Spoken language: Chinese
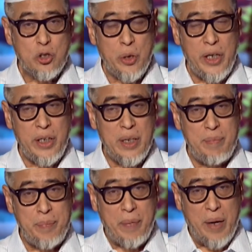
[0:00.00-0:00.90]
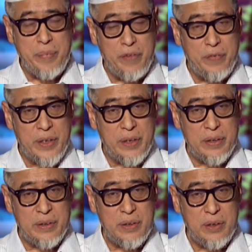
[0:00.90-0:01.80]
所以人们把蜜蜂
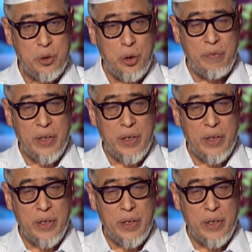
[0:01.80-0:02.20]
誉